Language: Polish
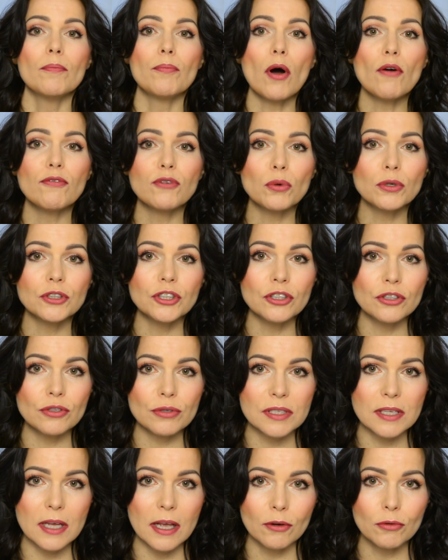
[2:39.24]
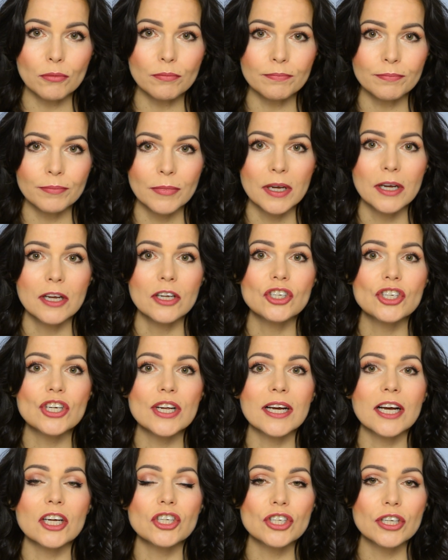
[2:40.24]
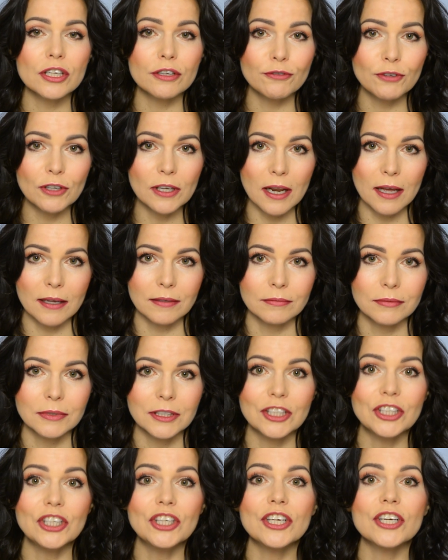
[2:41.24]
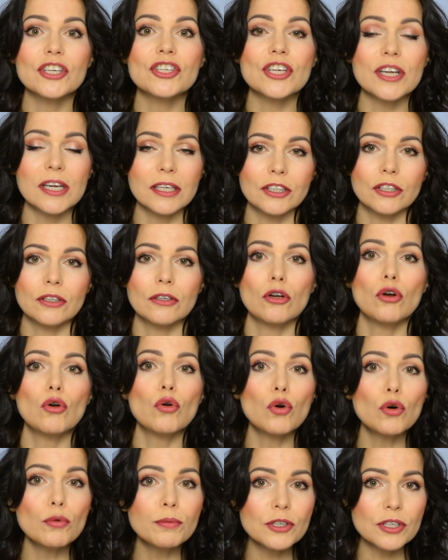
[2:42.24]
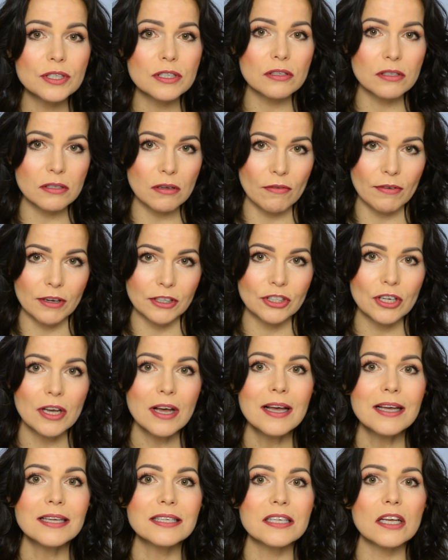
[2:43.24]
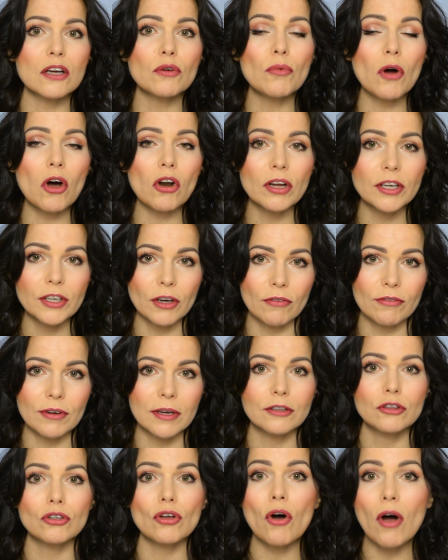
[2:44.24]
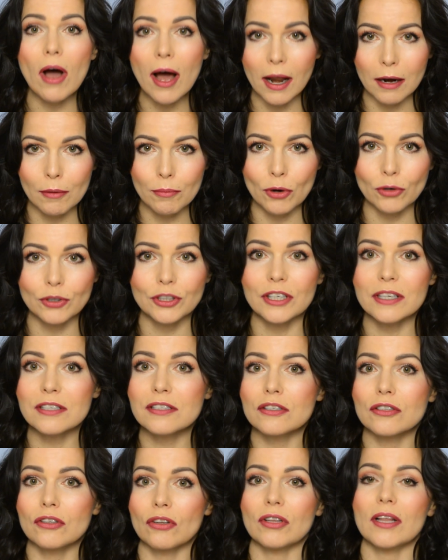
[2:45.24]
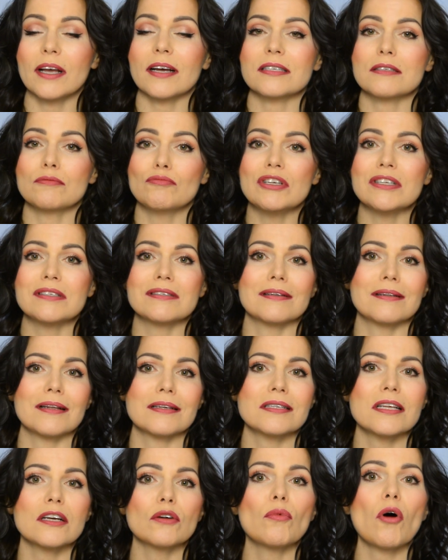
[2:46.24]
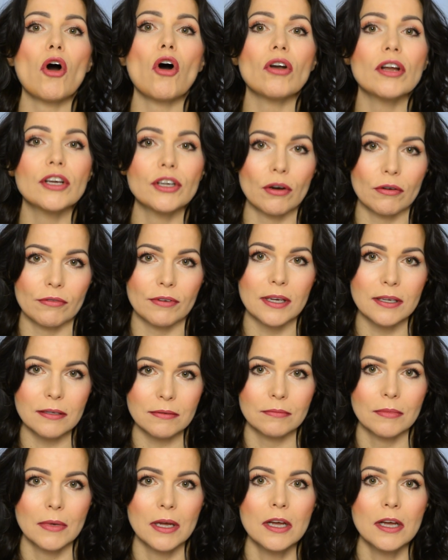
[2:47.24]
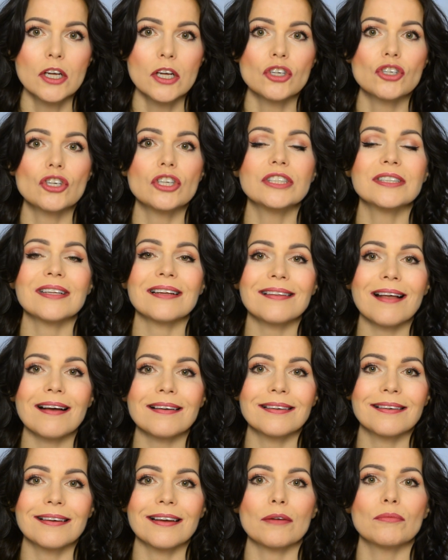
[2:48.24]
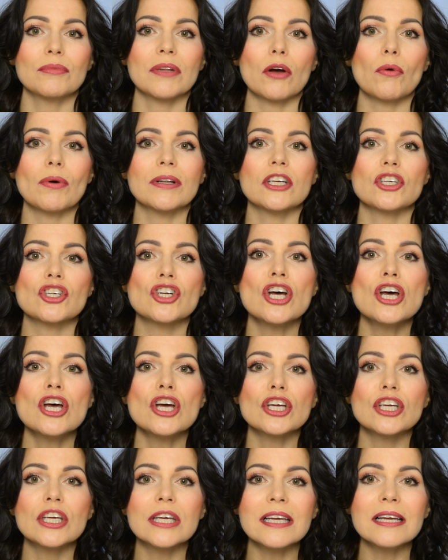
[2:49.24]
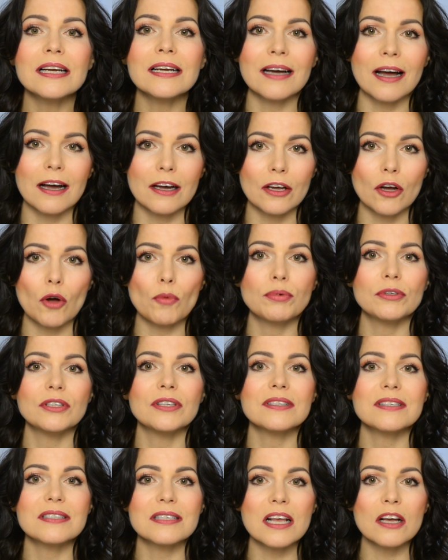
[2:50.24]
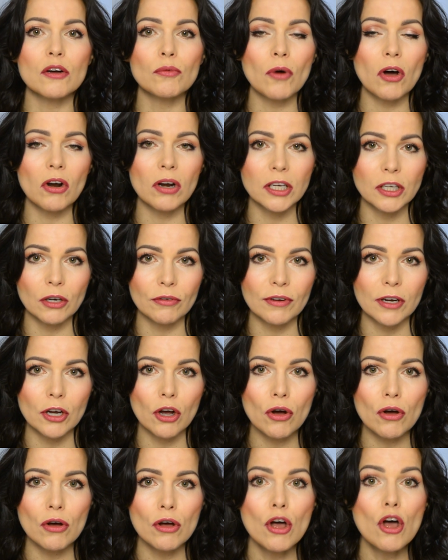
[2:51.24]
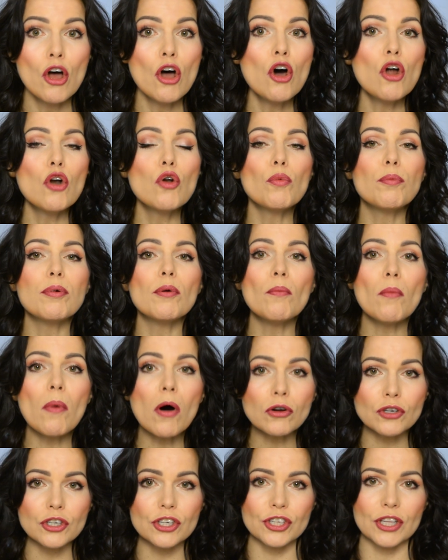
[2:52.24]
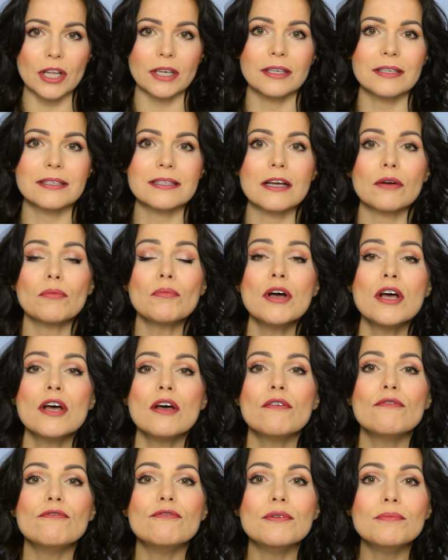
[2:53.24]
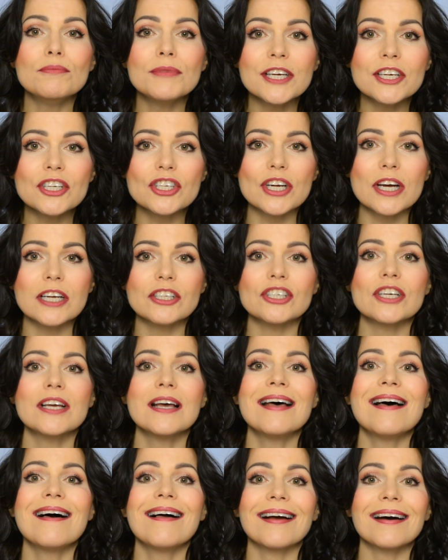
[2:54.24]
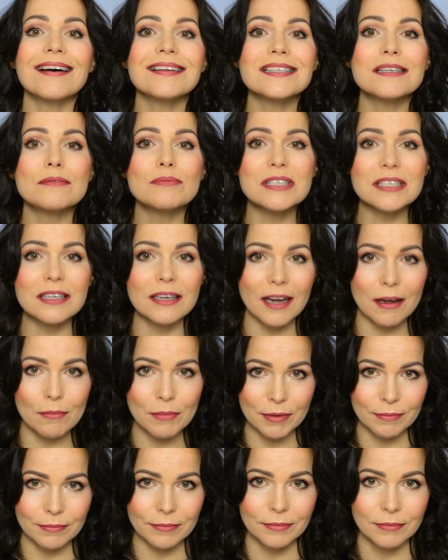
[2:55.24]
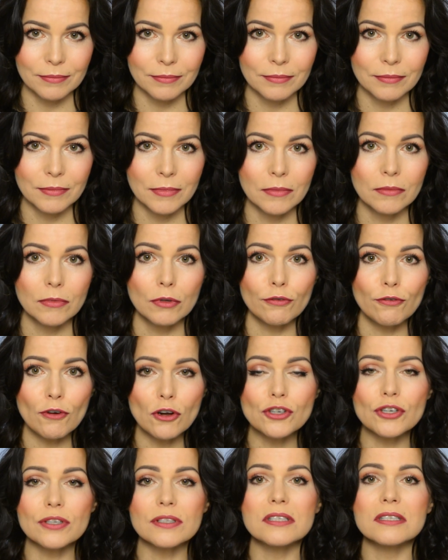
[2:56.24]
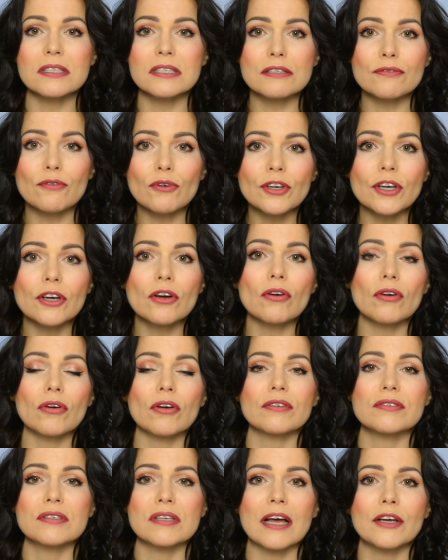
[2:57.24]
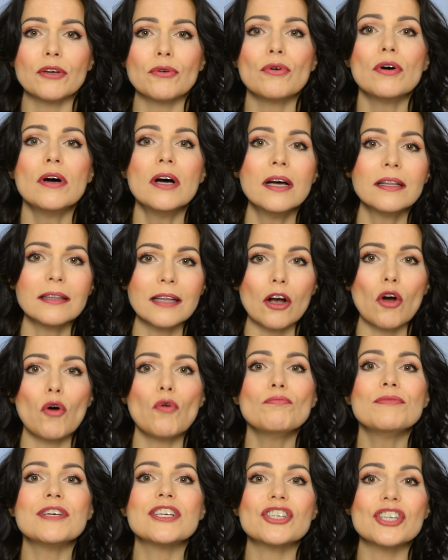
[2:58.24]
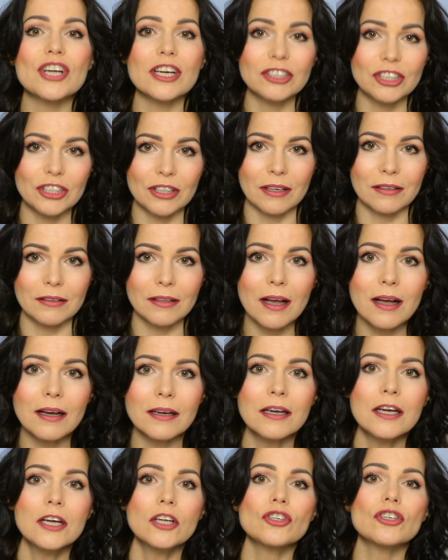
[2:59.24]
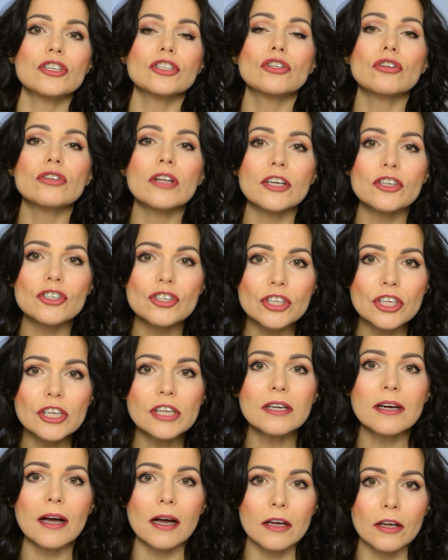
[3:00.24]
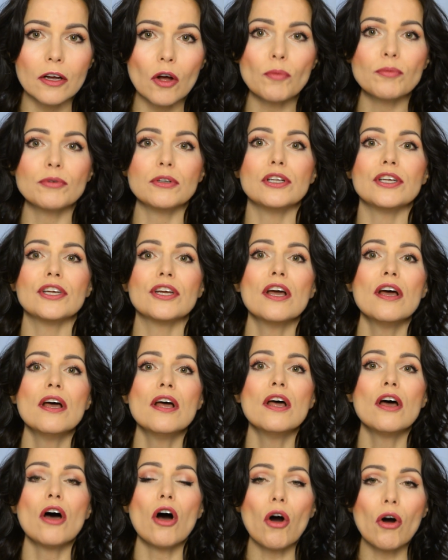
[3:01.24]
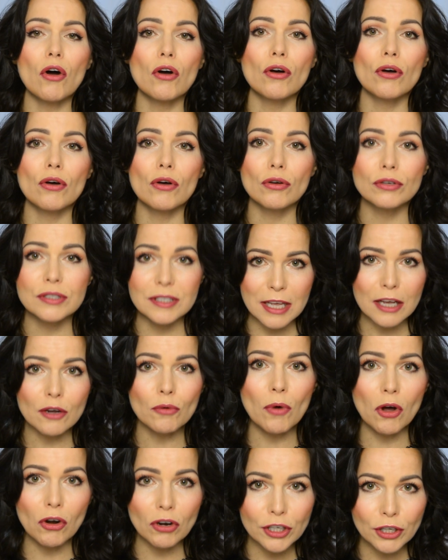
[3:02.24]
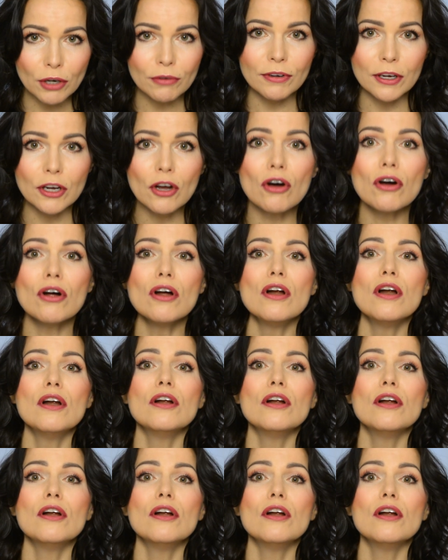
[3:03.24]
Po wchłonięciu serum czekasz chwilę i jeżeli lubisz stosować serum olejowe, to albo jest to teraz miejsce na serum olejowe, czyli na taki krem nakładasz kilka kropli serum olejowego lub możesz takie serum wymieszać razem z kremem, tworząc swojego rodzaju taką mieszaninę, tak? Czyli dodajesz kilka kropli e, serum olejowego